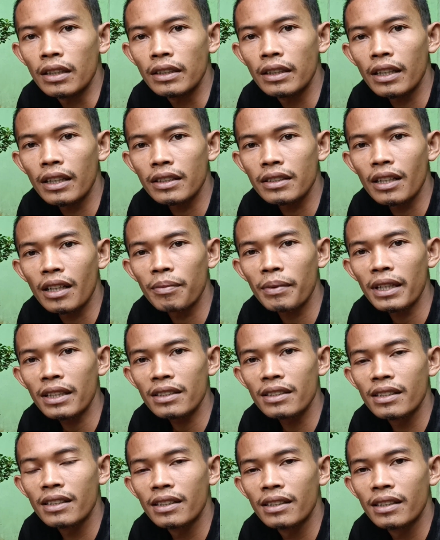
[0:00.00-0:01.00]
Ya
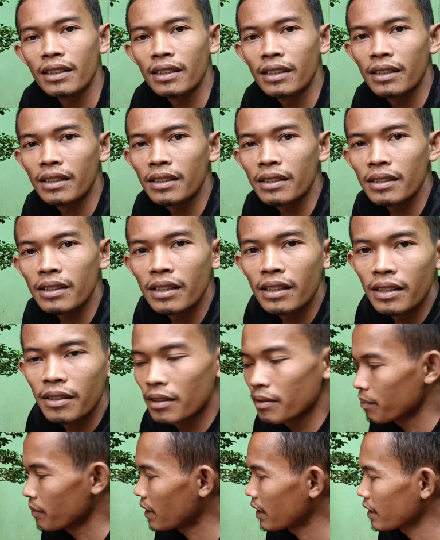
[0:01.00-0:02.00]
sahabat
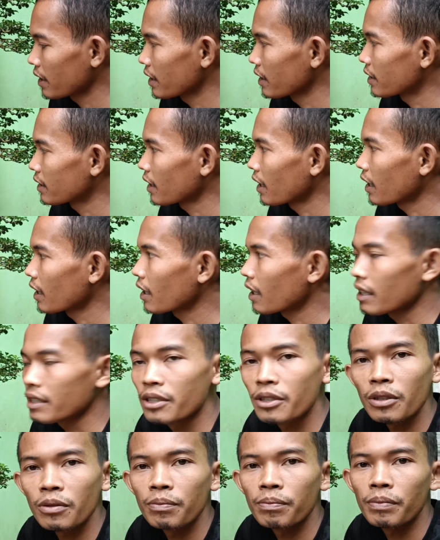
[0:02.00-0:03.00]
Mari kita
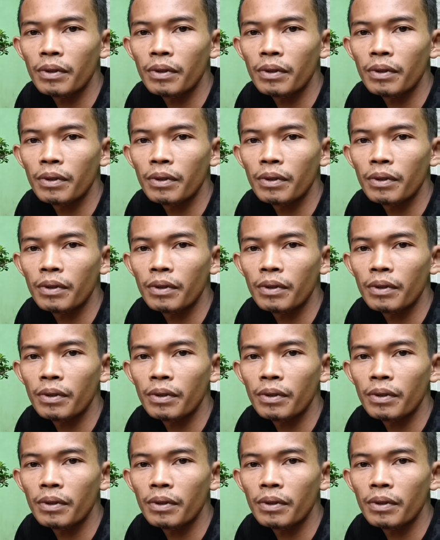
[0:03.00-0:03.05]
lanjut